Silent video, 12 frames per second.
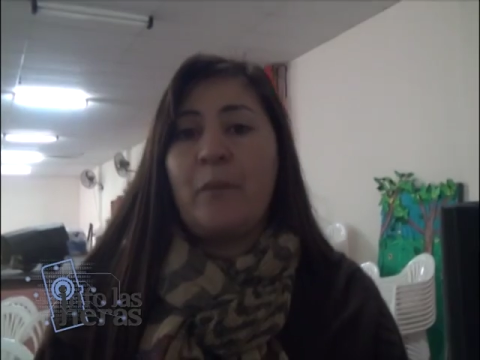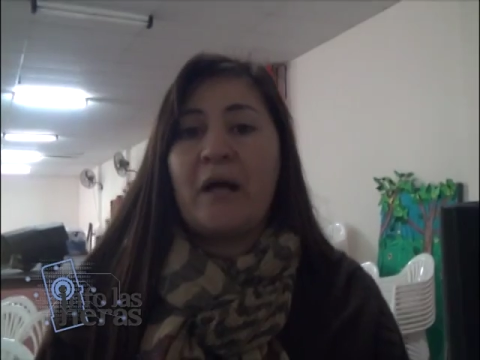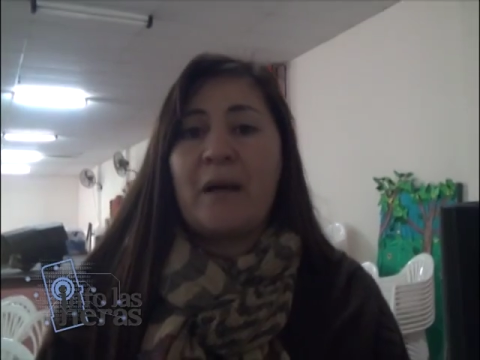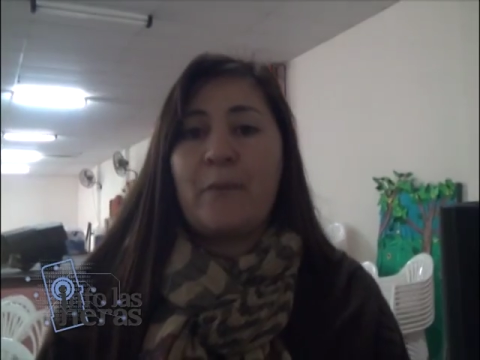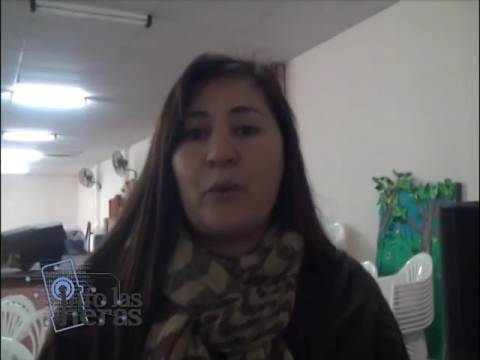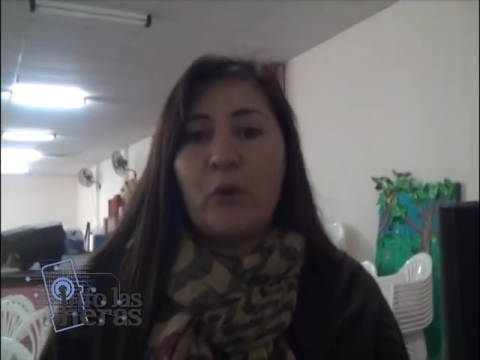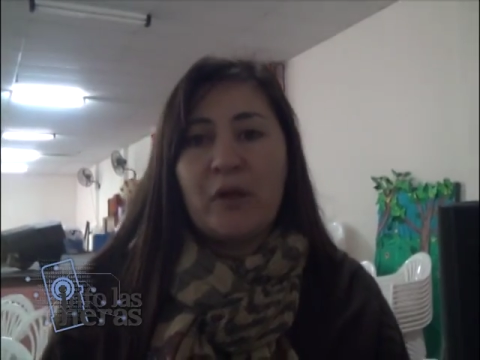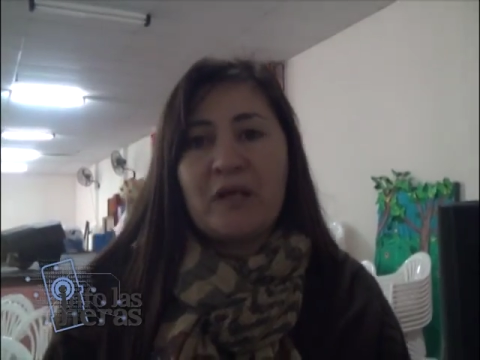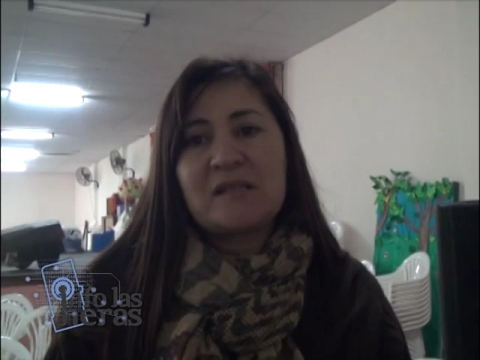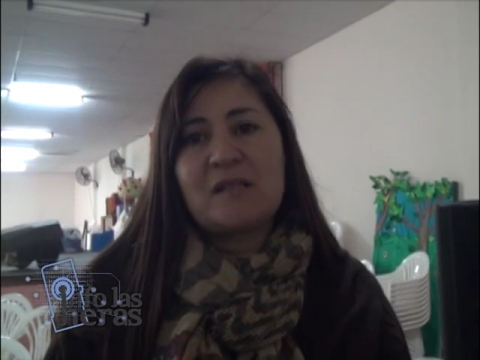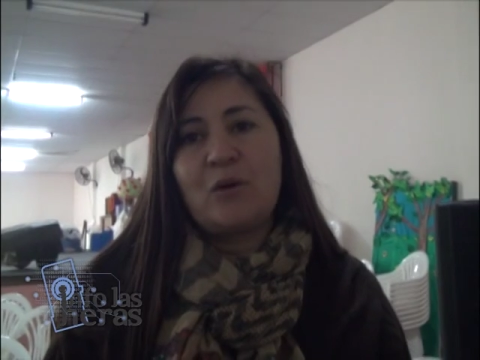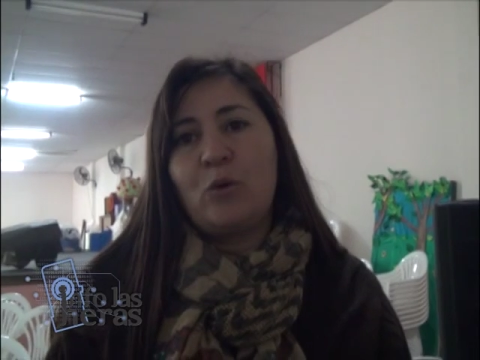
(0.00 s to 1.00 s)
para poder
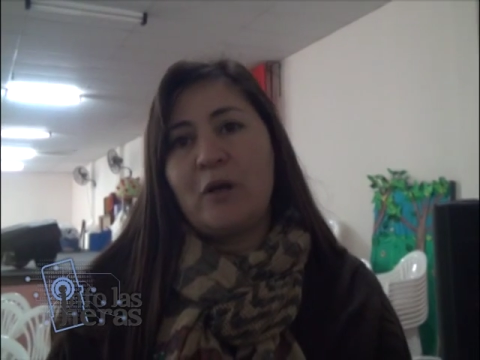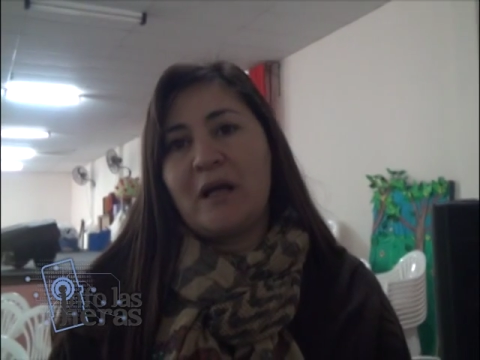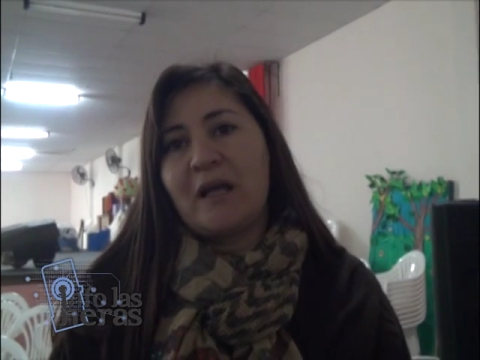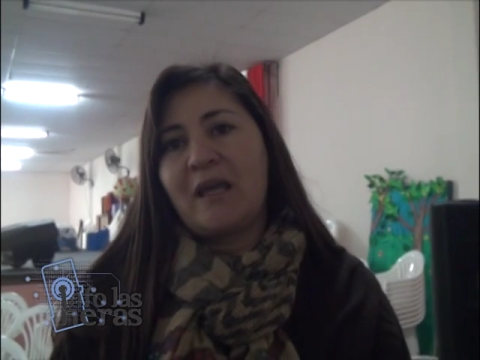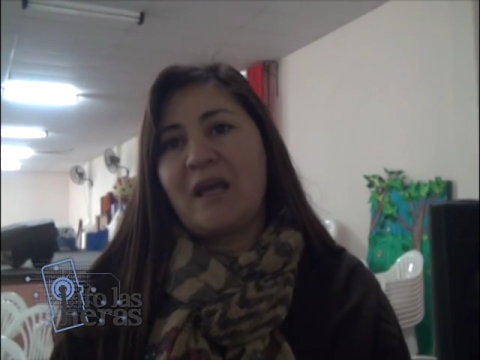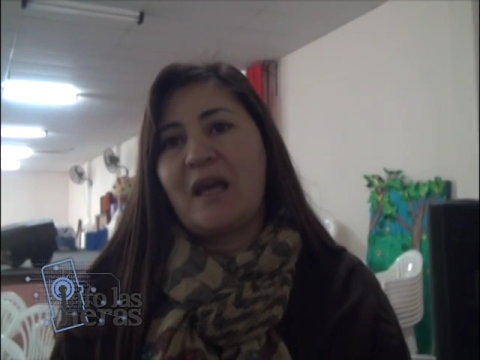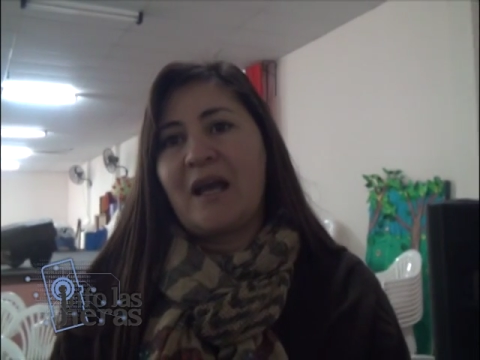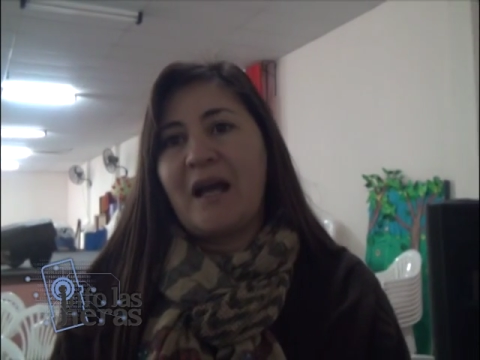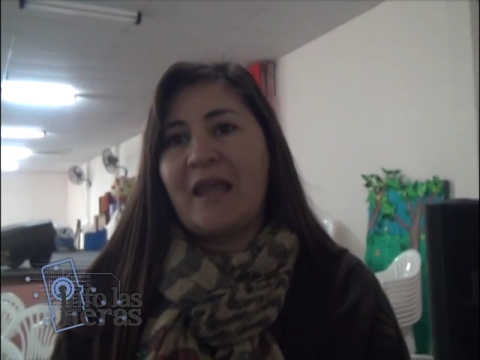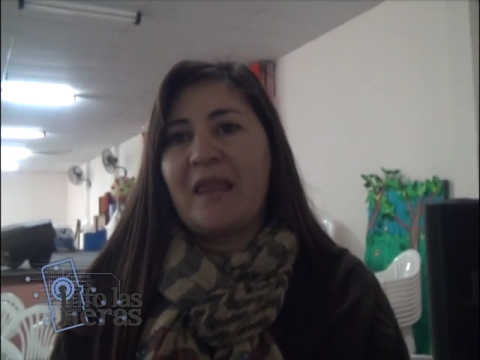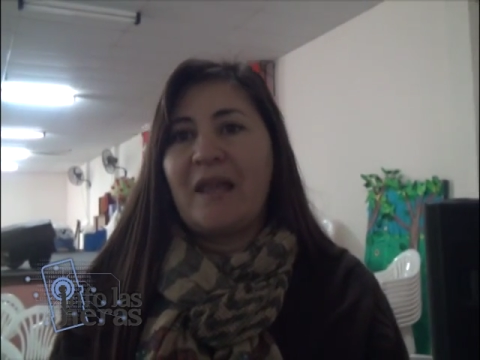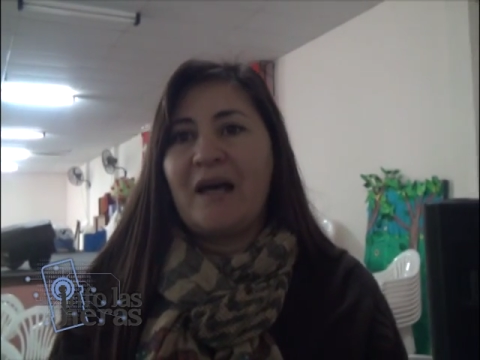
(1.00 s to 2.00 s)
asegurar que
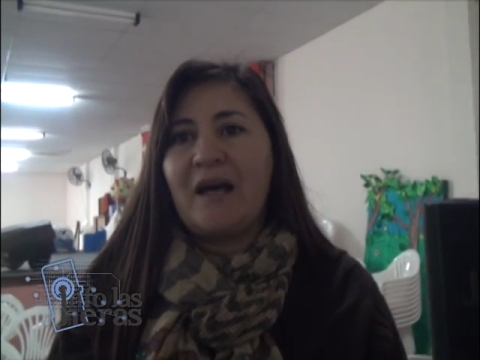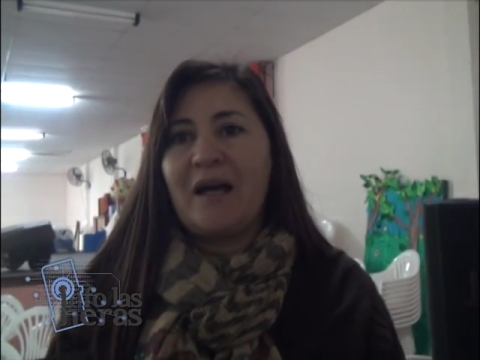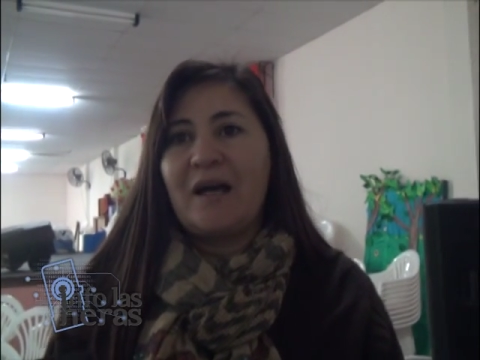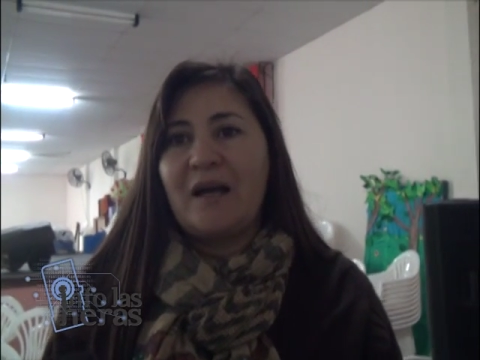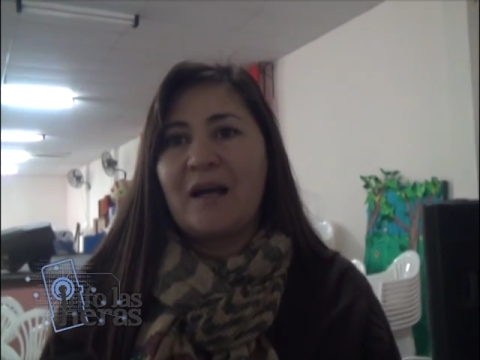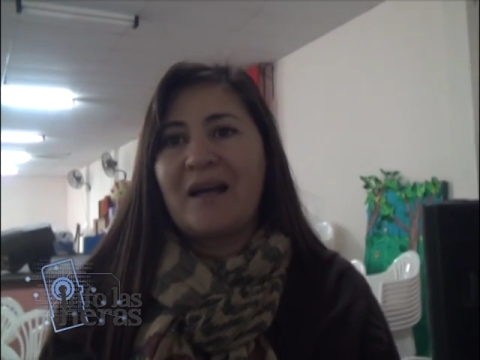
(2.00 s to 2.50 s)
cada